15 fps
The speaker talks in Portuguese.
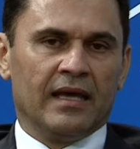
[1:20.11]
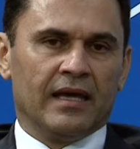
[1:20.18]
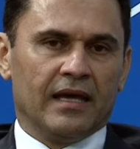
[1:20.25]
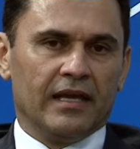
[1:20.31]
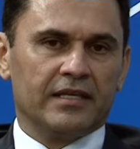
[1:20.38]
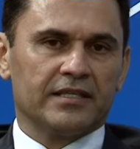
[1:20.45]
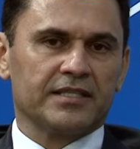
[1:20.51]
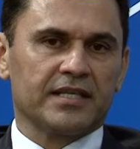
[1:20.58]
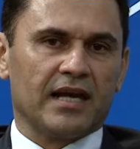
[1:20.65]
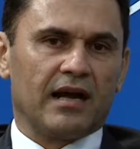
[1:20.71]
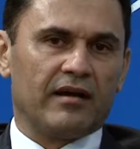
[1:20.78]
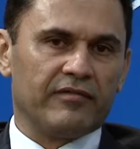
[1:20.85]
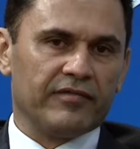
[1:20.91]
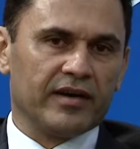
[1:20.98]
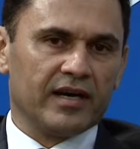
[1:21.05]
ele
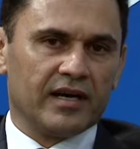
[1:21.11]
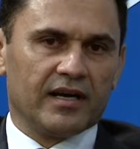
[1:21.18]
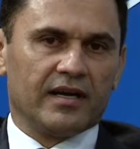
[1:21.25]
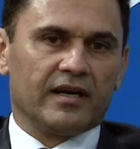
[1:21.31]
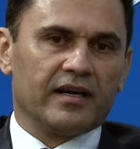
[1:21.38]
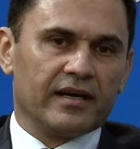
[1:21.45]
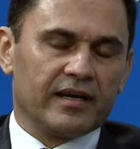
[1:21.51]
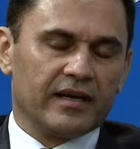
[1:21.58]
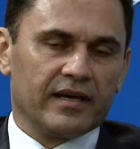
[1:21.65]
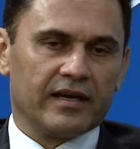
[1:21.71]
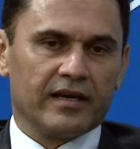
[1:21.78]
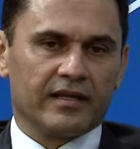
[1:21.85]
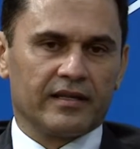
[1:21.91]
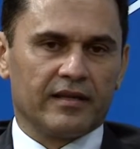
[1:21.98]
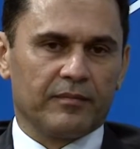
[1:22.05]
estava,
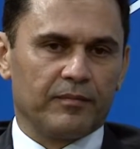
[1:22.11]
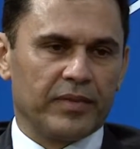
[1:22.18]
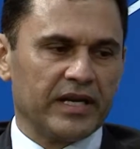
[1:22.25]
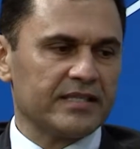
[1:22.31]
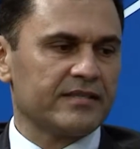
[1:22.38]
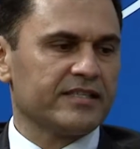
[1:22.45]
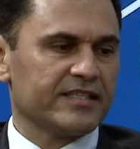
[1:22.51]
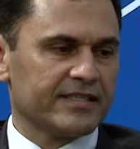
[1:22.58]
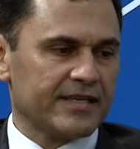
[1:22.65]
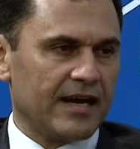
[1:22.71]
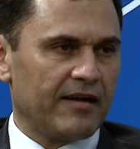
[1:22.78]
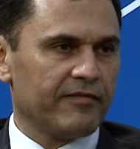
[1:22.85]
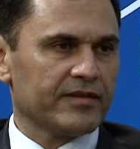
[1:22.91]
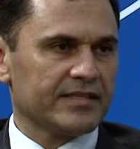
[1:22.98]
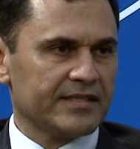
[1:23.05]
é,
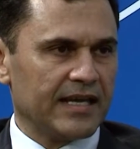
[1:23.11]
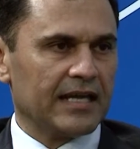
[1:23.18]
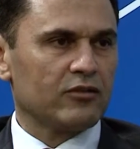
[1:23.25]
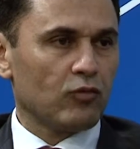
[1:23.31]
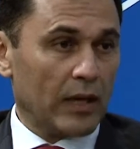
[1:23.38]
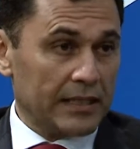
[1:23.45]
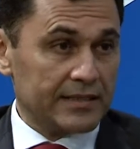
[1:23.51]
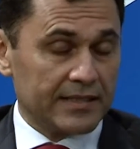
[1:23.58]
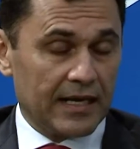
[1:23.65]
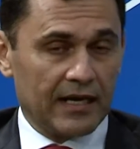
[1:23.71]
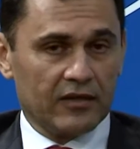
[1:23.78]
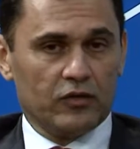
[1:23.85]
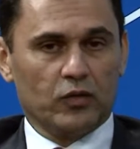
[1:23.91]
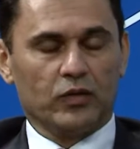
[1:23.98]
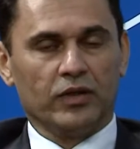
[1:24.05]
precisava ser
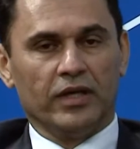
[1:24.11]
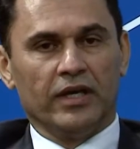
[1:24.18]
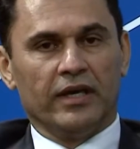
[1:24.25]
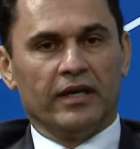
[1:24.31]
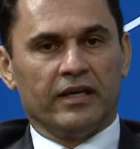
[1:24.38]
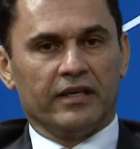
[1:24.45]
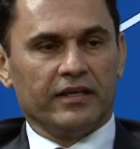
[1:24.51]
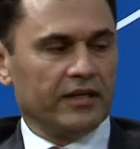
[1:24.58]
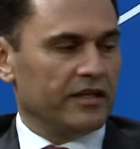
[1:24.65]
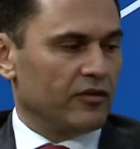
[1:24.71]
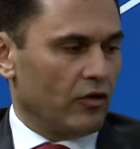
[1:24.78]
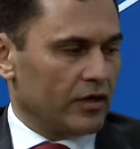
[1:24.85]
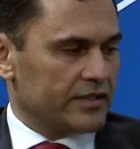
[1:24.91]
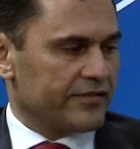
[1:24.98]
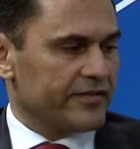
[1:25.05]
atualizado. Com licença. E
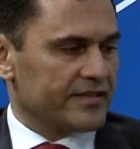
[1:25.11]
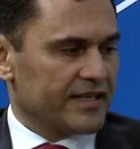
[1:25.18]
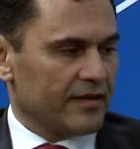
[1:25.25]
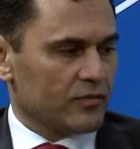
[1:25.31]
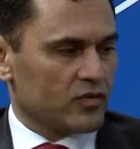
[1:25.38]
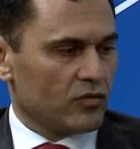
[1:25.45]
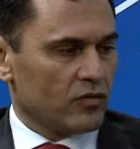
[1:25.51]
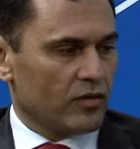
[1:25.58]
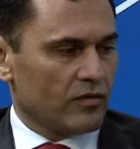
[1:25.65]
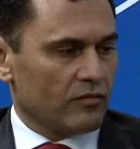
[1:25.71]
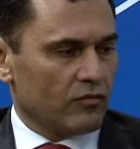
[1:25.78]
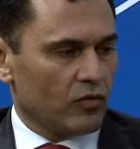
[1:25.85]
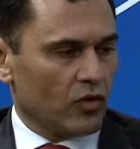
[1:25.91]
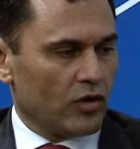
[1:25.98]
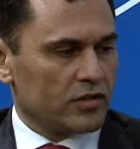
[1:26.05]
nós fizemos o,
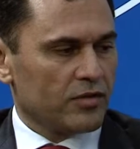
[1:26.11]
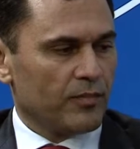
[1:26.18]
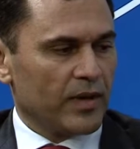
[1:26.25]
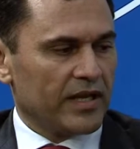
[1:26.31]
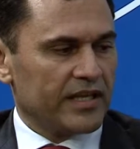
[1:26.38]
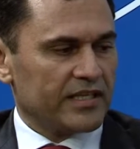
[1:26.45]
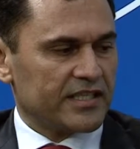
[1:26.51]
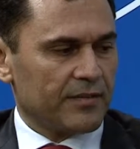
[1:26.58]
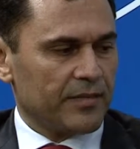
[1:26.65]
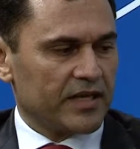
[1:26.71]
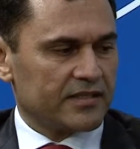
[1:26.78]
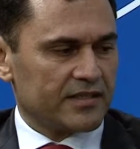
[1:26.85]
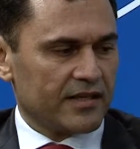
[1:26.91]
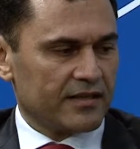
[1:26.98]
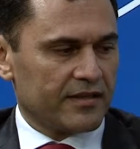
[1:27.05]
o nosso planejamento
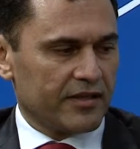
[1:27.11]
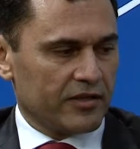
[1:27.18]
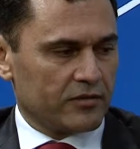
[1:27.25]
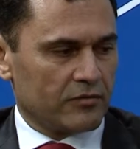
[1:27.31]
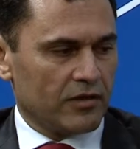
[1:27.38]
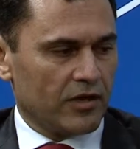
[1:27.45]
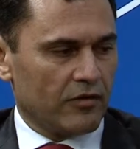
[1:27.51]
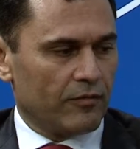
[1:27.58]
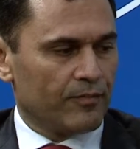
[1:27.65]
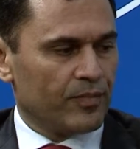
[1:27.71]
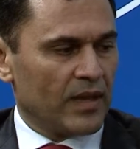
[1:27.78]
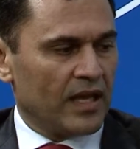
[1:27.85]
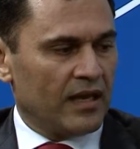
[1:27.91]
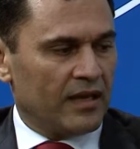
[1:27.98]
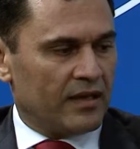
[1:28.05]
estratégico, Léo.
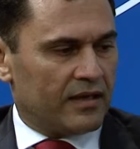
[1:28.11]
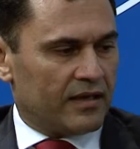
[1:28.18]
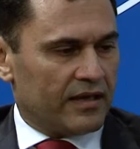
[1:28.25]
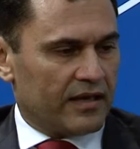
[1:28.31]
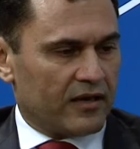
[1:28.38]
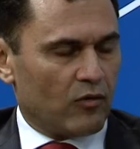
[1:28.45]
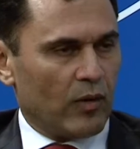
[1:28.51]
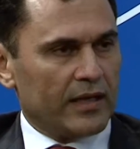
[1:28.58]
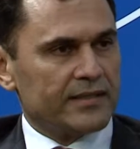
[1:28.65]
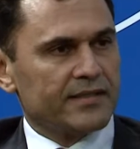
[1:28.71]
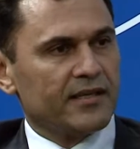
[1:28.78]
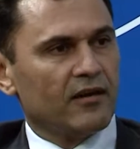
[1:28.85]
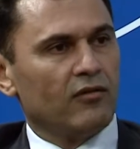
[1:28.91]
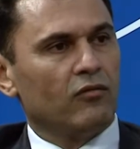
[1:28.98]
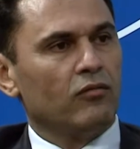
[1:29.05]
É, quais
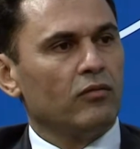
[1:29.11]
são,